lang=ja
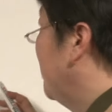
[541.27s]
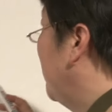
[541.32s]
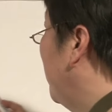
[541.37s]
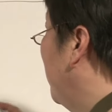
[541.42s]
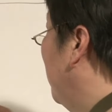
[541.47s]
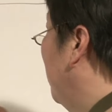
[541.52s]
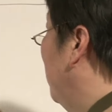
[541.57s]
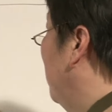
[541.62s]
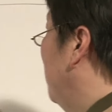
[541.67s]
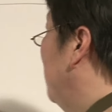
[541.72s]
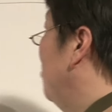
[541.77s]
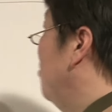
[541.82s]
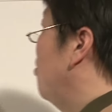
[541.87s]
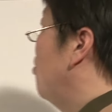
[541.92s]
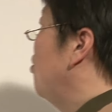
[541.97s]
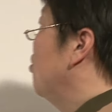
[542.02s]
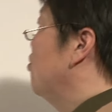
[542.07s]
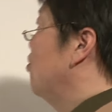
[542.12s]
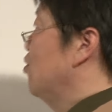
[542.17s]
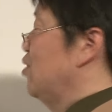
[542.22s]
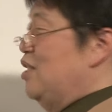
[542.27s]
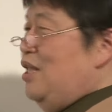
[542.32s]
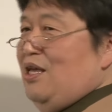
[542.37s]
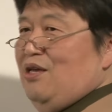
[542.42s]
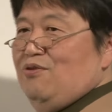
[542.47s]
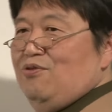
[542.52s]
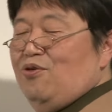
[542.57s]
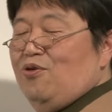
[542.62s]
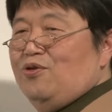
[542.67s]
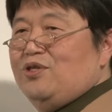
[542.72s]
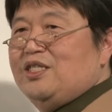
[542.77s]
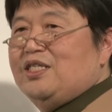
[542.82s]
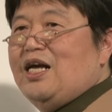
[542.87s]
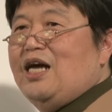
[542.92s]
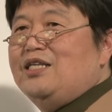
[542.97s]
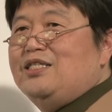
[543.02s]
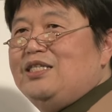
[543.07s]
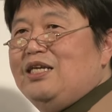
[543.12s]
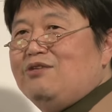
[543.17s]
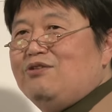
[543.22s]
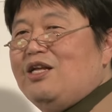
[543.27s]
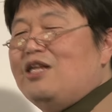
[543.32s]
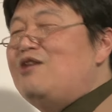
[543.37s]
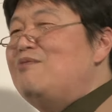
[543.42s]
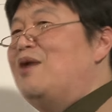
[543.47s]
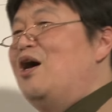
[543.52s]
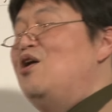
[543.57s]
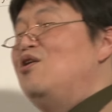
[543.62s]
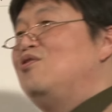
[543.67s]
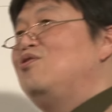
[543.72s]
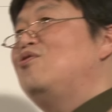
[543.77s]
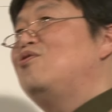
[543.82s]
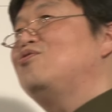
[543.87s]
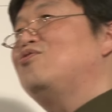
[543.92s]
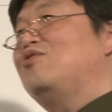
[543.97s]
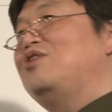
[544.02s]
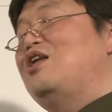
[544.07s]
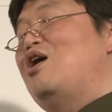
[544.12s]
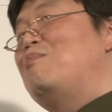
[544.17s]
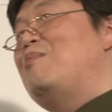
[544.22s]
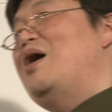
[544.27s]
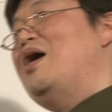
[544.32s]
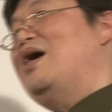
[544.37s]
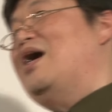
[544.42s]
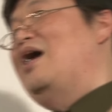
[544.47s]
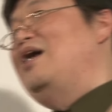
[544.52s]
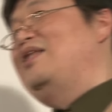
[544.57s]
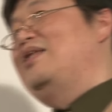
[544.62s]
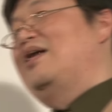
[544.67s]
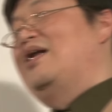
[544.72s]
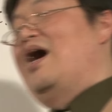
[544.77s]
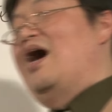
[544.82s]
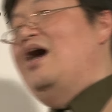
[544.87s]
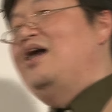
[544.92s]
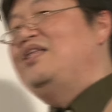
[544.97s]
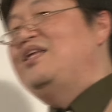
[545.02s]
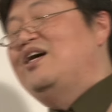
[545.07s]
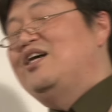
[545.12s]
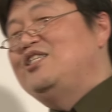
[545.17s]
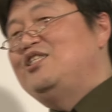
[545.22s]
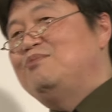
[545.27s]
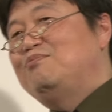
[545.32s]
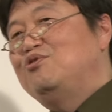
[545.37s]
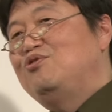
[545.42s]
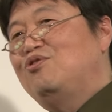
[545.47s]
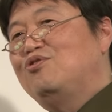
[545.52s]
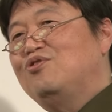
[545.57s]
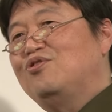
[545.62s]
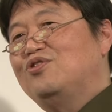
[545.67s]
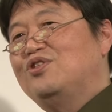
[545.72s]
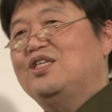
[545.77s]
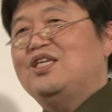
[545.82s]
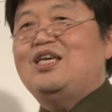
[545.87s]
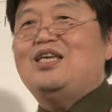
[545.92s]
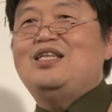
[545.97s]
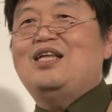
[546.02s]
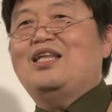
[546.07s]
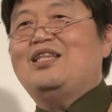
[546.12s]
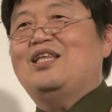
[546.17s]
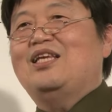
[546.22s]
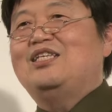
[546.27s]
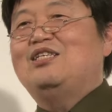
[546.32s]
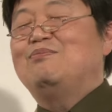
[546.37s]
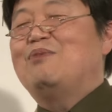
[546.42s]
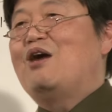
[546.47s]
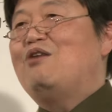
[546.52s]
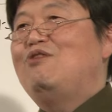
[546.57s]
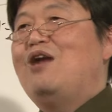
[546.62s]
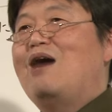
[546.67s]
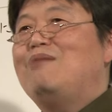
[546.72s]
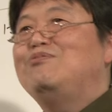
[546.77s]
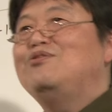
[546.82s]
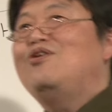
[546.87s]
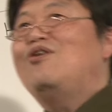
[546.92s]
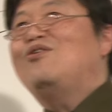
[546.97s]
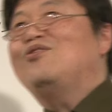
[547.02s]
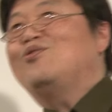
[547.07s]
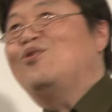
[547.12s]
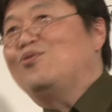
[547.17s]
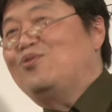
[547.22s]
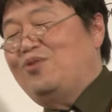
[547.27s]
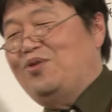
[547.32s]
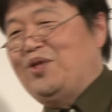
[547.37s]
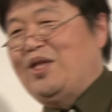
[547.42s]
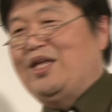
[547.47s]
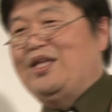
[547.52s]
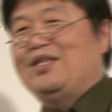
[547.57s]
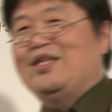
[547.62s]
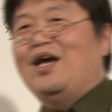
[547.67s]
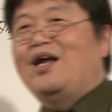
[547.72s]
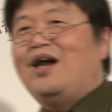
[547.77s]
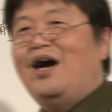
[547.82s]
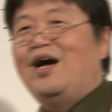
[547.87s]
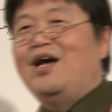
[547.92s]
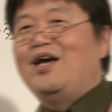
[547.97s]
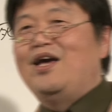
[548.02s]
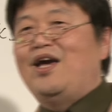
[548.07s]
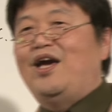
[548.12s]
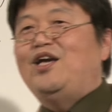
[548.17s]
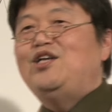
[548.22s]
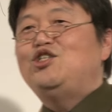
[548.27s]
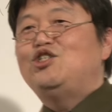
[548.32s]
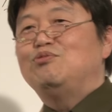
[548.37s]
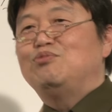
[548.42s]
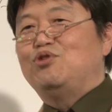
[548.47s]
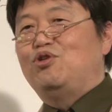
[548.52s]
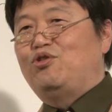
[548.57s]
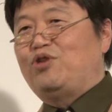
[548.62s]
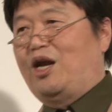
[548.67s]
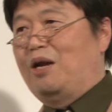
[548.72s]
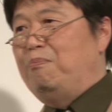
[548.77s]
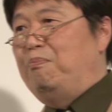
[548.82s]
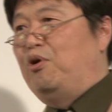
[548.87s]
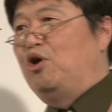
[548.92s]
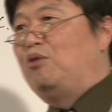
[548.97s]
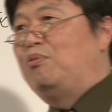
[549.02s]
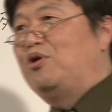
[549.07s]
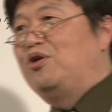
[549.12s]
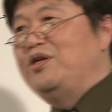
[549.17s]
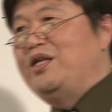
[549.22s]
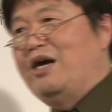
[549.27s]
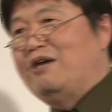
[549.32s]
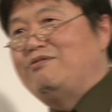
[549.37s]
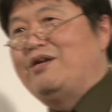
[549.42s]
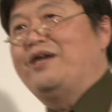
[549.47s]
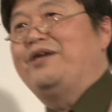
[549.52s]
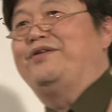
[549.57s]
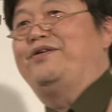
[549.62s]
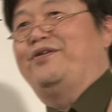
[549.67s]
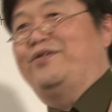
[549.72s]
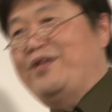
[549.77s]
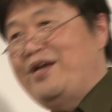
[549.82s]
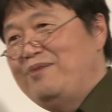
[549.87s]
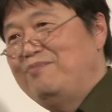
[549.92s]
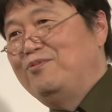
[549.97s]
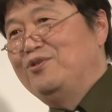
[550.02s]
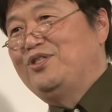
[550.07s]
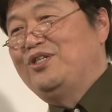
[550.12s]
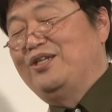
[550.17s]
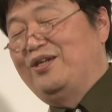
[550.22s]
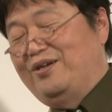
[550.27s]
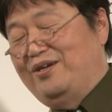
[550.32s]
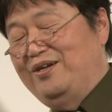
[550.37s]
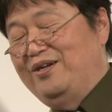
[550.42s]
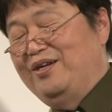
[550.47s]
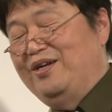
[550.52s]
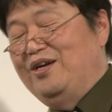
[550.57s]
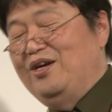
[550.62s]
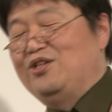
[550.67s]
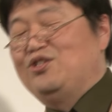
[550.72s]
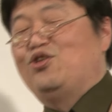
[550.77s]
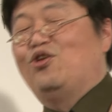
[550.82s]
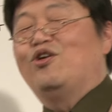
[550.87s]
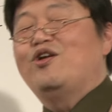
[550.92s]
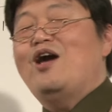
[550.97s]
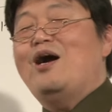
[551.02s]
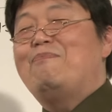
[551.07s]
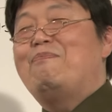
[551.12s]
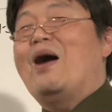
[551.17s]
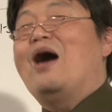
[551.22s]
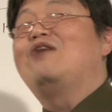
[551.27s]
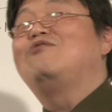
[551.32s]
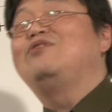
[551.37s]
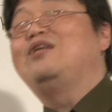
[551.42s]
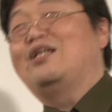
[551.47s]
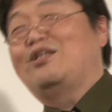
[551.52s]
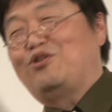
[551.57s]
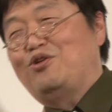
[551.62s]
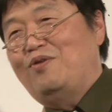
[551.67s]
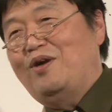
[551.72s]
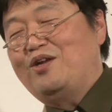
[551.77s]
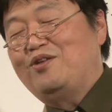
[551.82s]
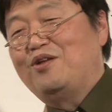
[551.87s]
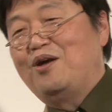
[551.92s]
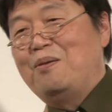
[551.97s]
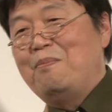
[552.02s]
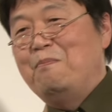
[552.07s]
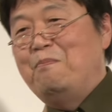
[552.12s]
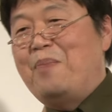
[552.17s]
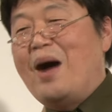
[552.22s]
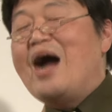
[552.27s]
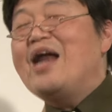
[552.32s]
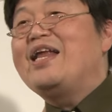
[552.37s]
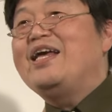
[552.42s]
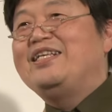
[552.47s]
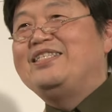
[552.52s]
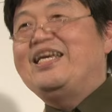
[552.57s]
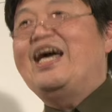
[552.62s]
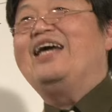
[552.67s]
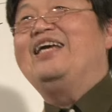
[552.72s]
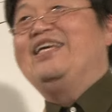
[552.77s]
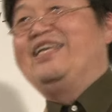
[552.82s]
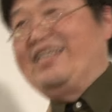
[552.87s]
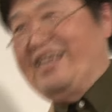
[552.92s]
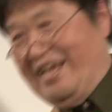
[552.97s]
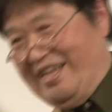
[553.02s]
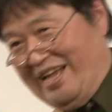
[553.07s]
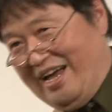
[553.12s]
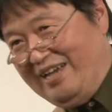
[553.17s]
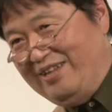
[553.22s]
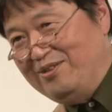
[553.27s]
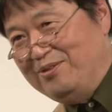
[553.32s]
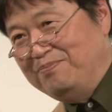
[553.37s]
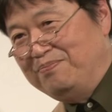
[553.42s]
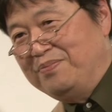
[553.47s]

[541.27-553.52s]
でノートっていうのを使っちゃう例えばノートに名前書いたら相手が自分のことを好きになってしまうラブノートって言ったら編集部の人からボコボコに殴られるよねもちろんそれはパクリだと言われてバレちゃいけない